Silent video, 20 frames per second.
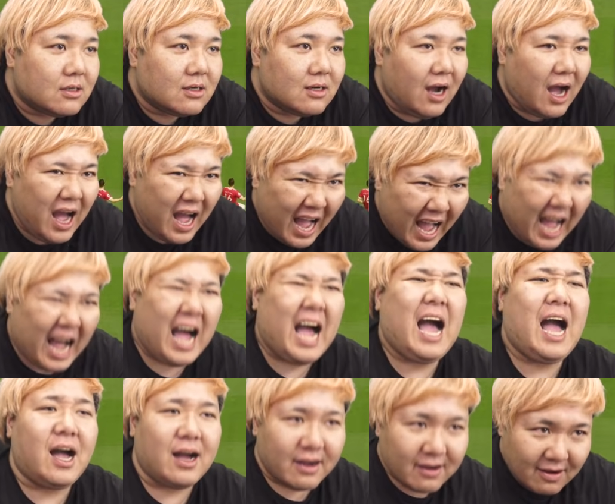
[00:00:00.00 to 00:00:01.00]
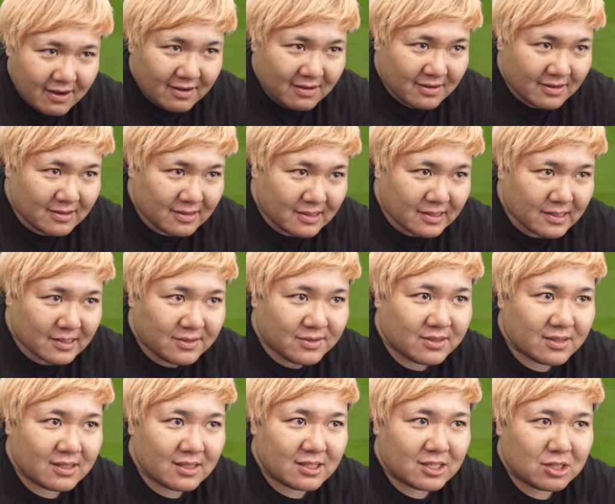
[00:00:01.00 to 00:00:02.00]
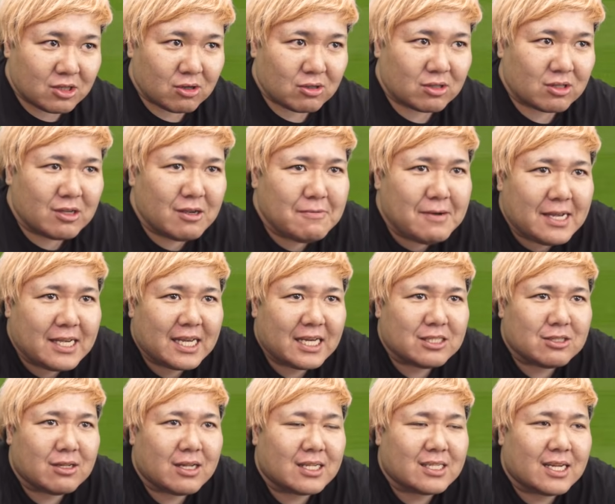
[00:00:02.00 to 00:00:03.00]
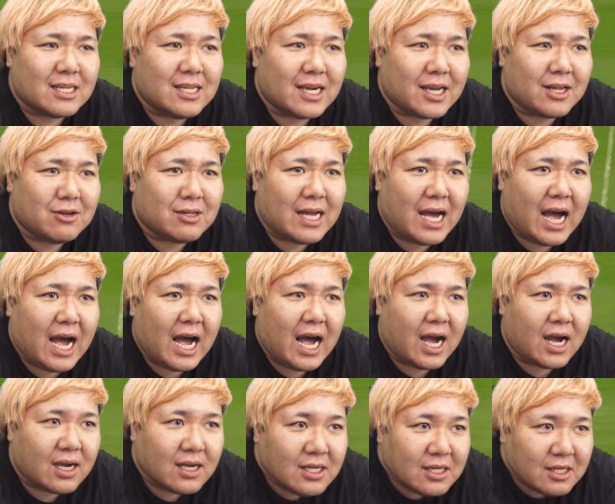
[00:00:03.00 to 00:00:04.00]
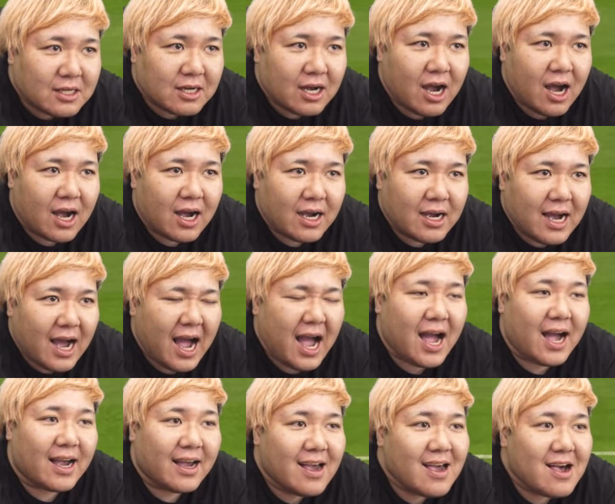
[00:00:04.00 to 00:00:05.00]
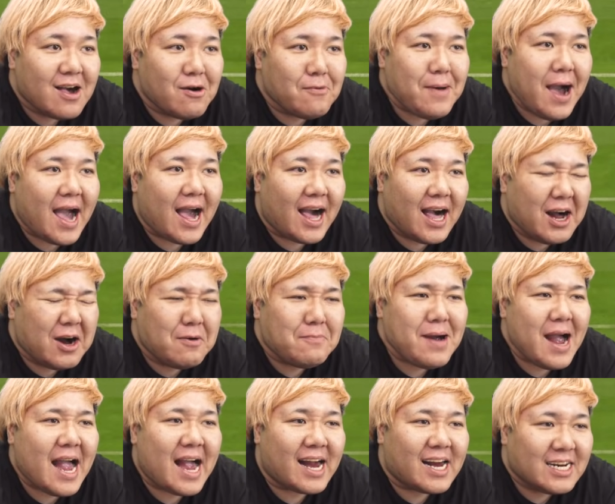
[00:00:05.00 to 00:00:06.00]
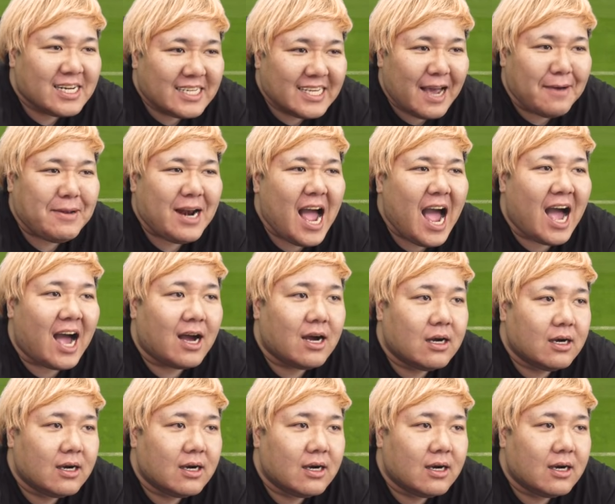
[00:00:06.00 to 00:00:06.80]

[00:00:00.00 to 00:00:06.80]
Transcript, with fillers: ああちょっと今いけそうだったんだけどなああお前お前やめろ